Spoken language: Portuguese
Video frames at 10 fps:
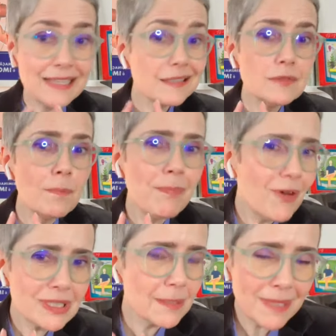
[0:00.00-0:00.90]
Ela entra num
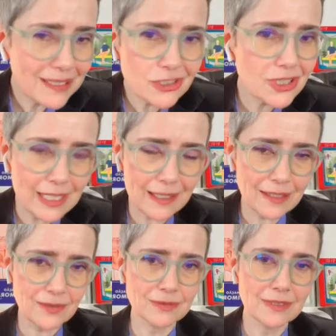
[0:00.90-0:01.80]
porta-malas de
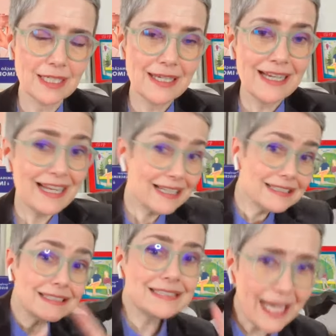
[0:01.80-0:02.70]
carro.
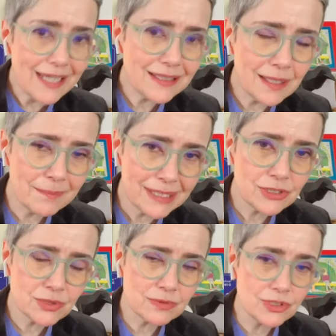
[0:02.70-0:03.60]
Ela sai
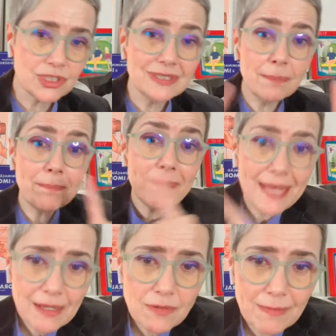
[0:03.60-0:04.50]
também escondida,
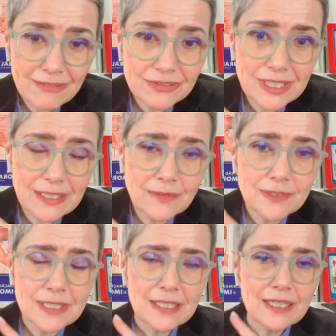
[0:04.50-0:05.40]
pega um
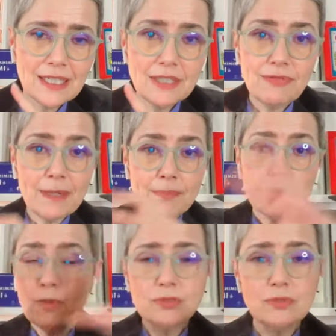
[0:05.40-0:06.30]
avião e vai
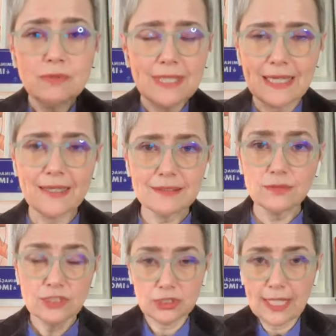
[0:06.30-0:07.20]
para um outro lugar.
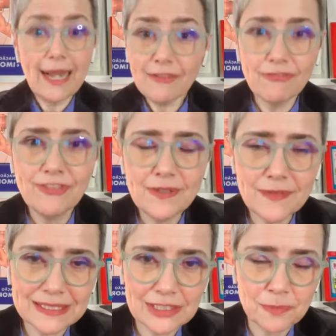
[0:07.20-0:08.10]
Ou seja, ela
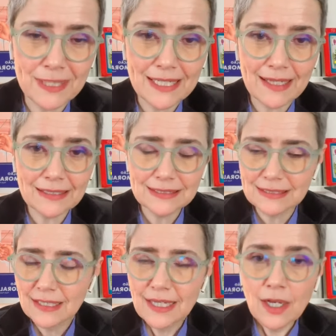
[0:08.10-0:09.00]
vive essa
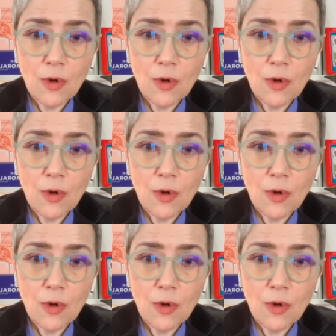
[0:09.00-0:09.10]
experiência.